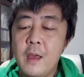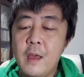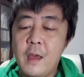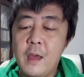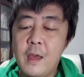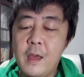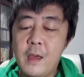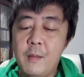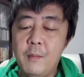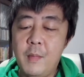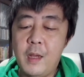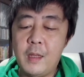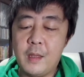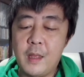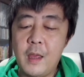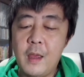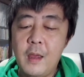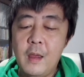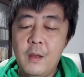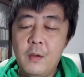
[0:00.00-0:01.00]
えまあ
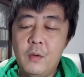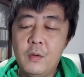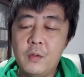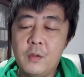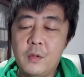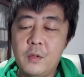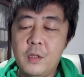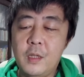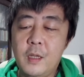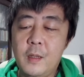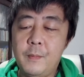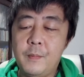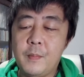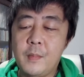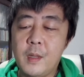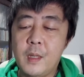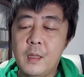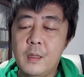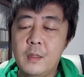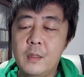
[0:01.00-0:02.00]
ね、本当に
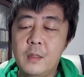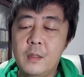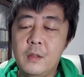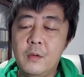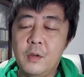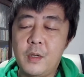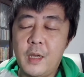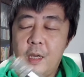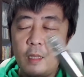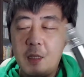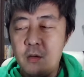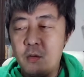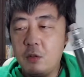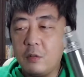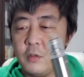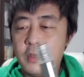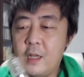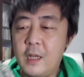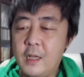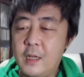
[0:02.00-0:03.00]
余計なこ
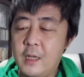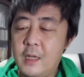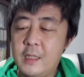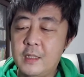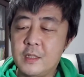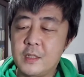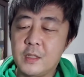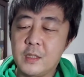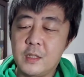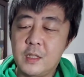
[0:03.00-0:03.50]
と考えず、